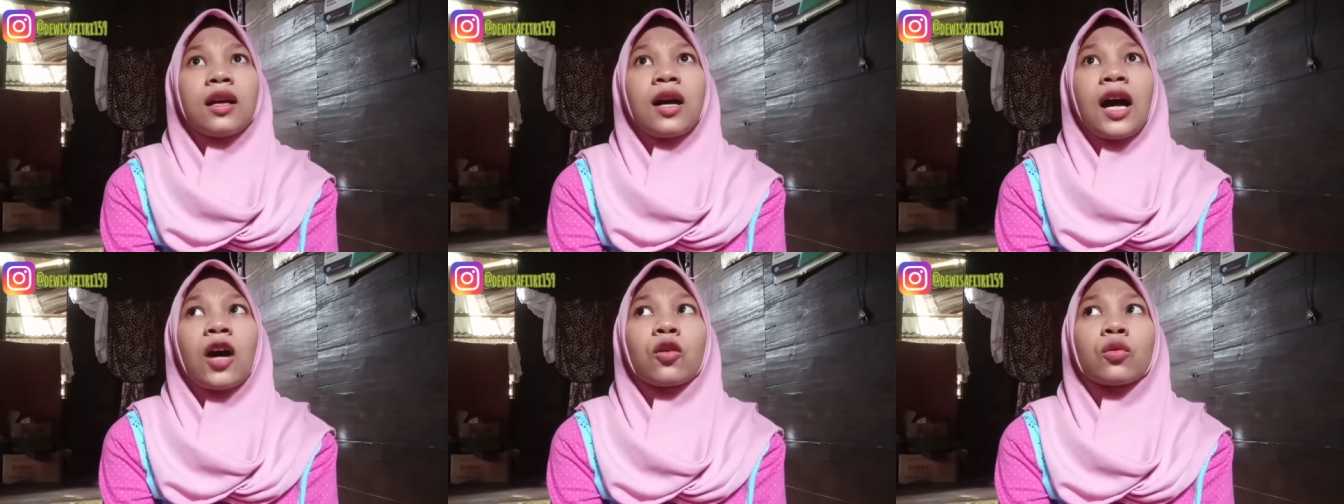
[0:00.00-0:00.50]

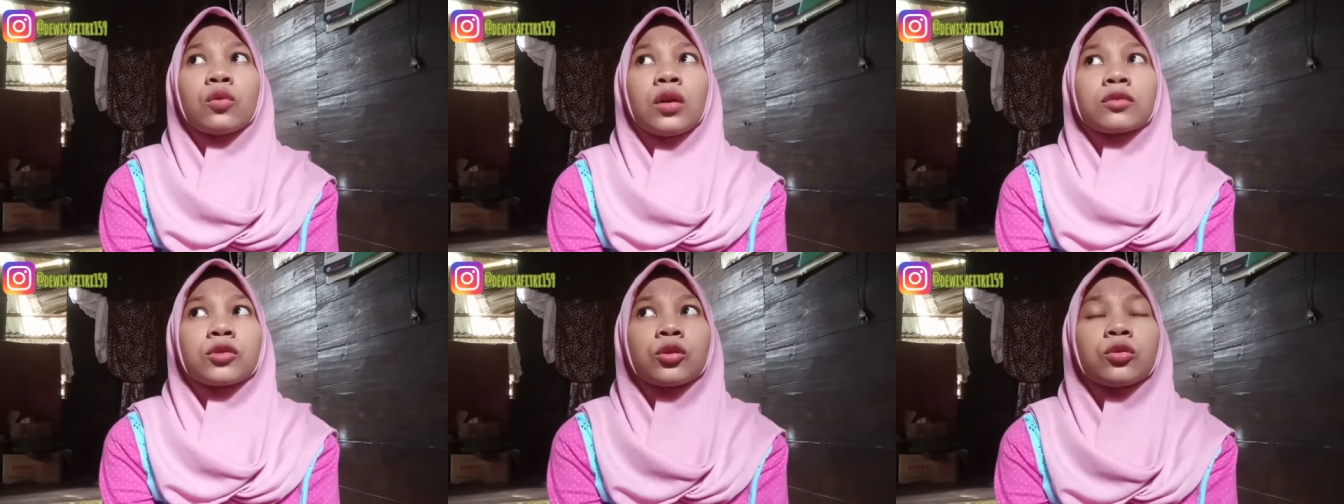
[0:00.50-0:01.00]
aku
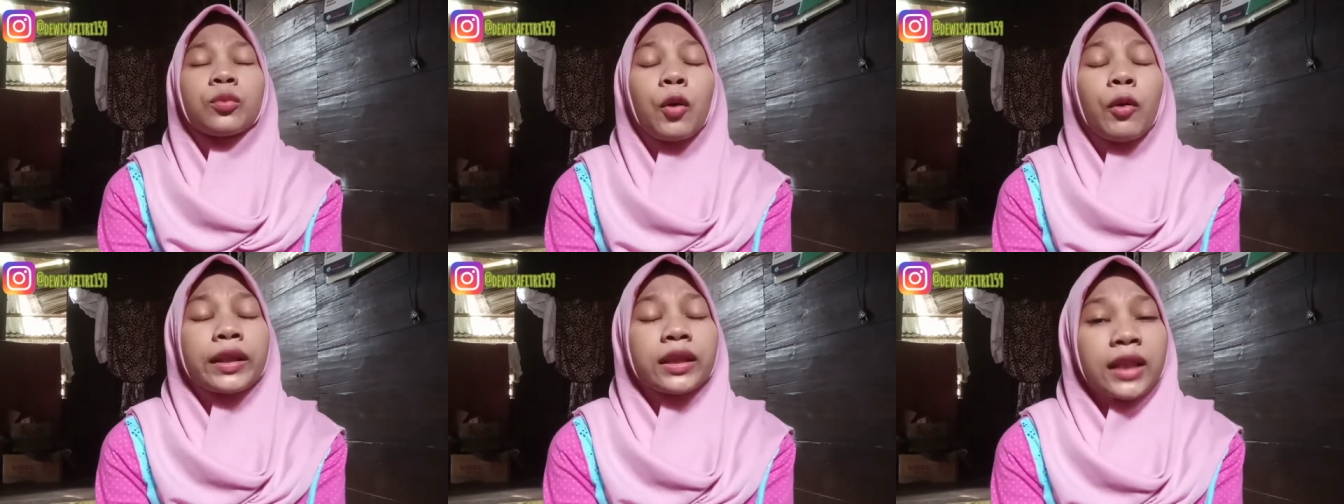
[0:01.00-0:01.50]
waktu itu
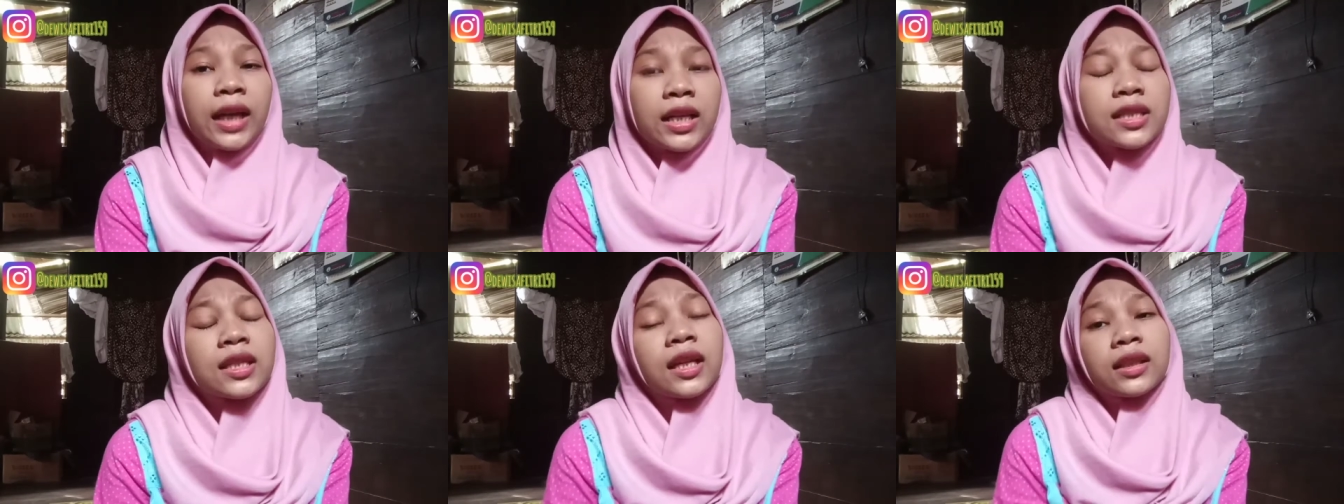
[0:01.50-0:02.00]
bawa
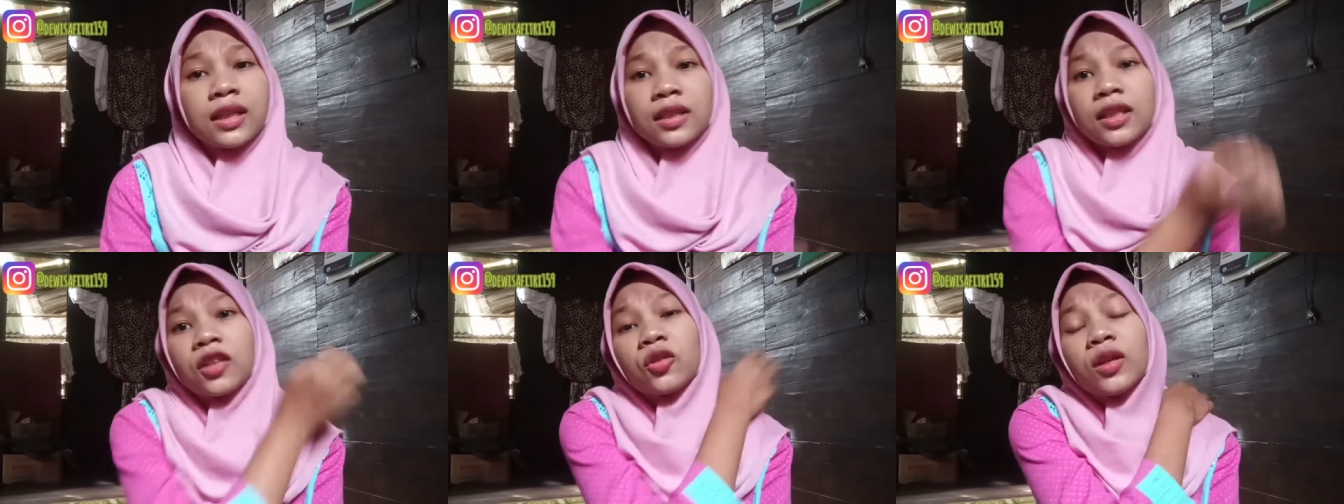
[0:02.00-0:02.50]
tas nah
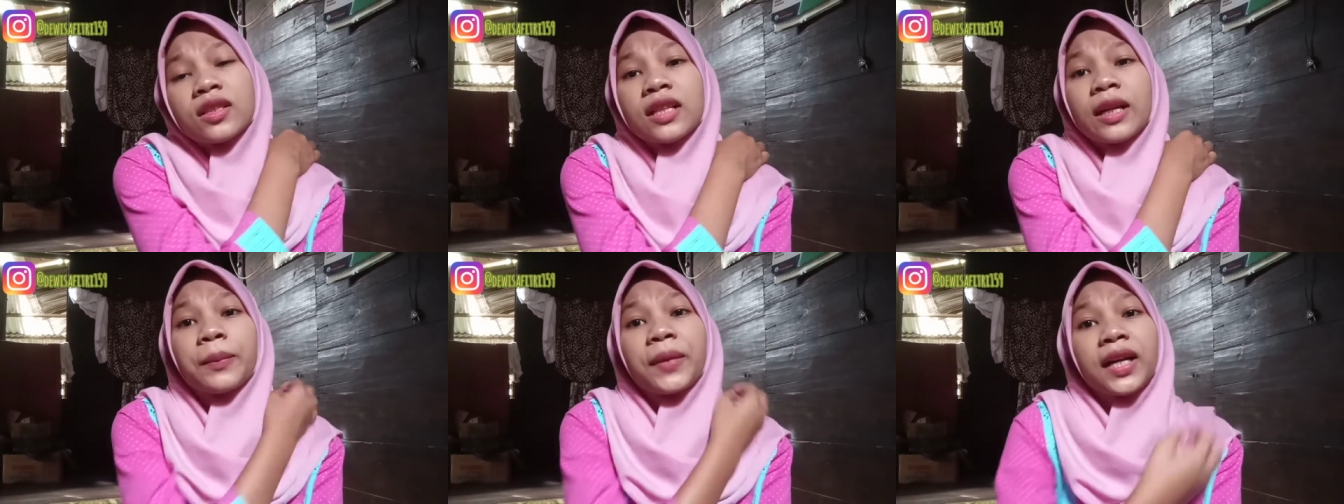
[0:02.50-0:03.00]
tasnya itu yang
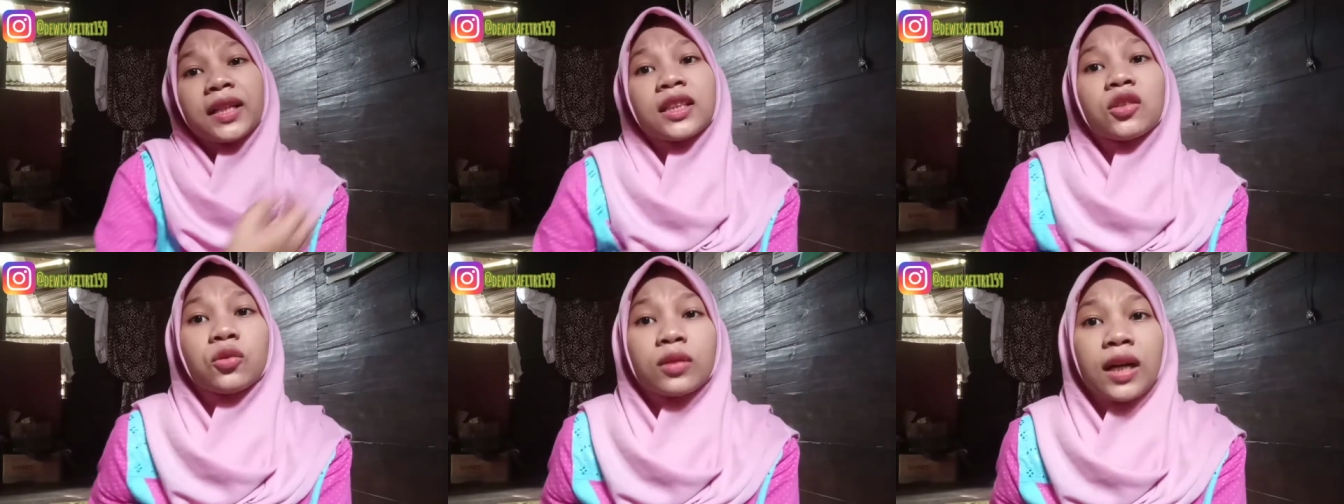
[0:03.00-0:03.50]
selempangan
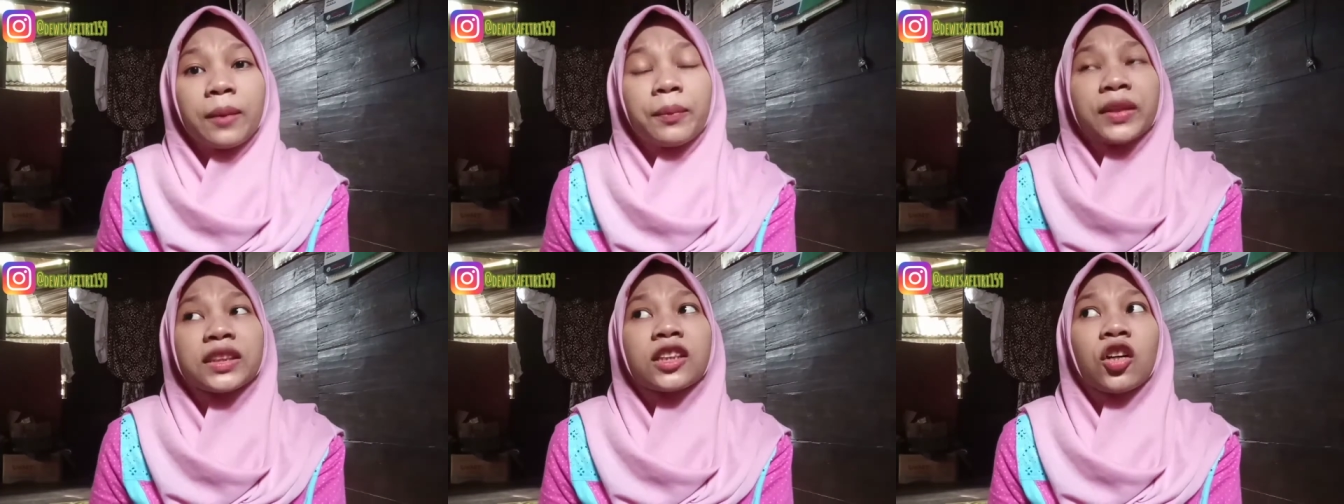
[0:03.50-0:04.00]
gitu kan
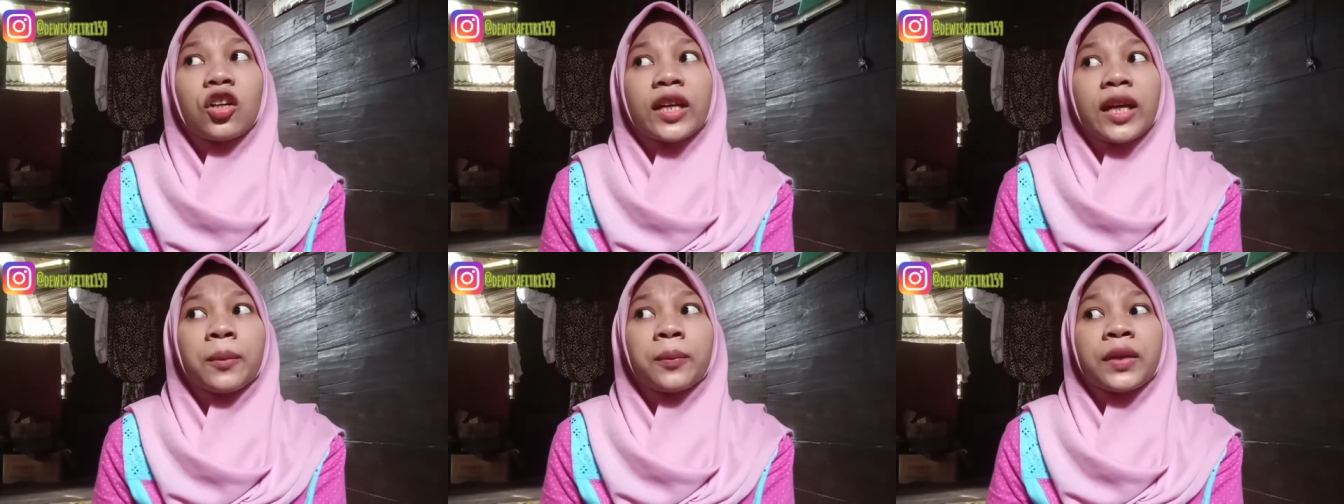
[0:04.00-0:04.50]
pasti kalau
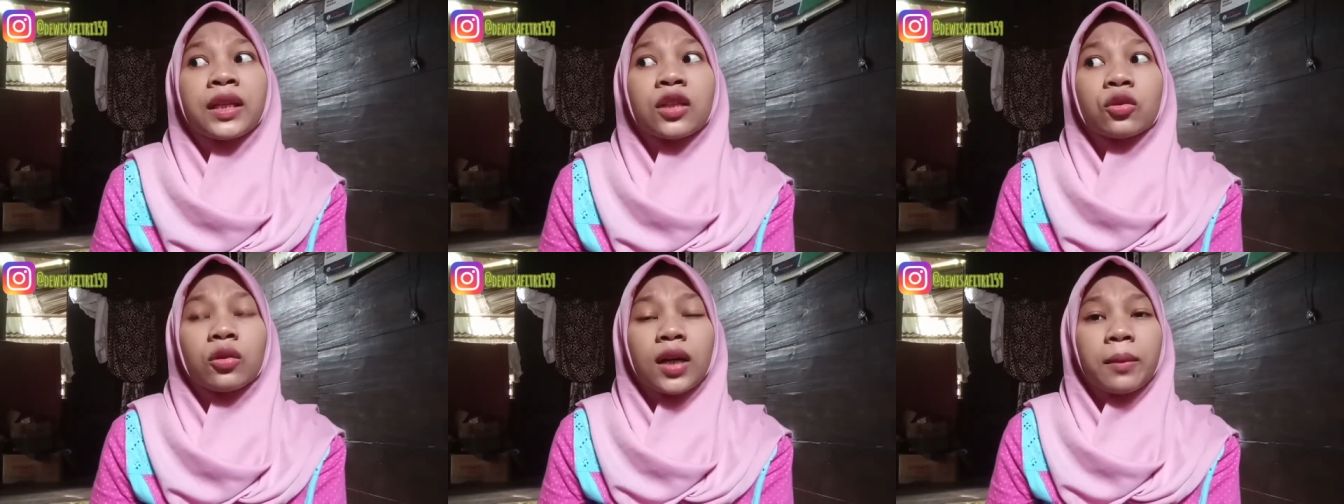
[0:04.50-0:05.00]

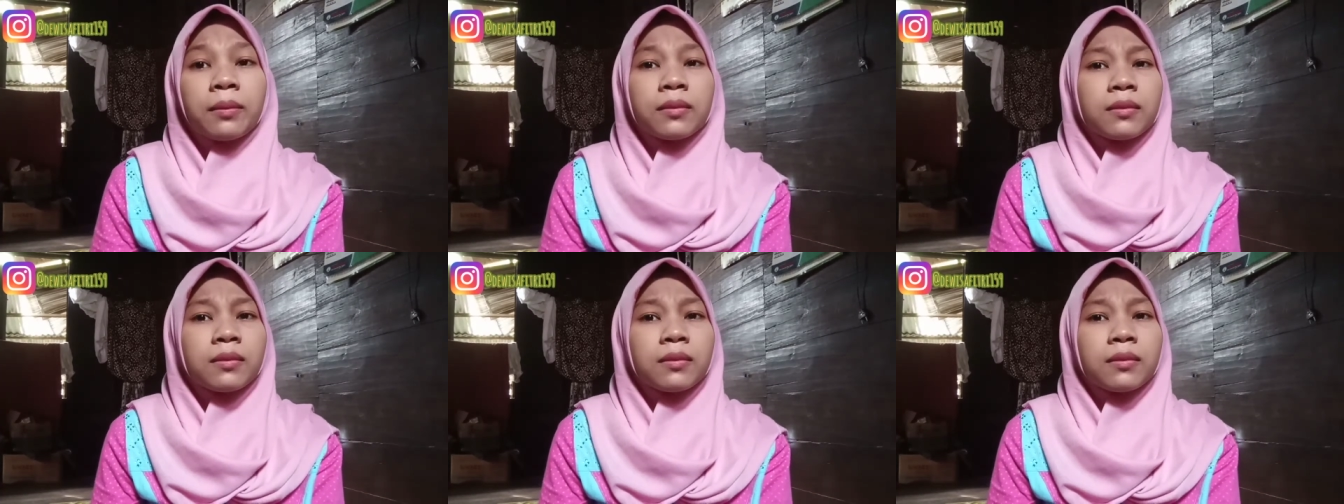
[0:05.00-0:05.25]
camping itu kan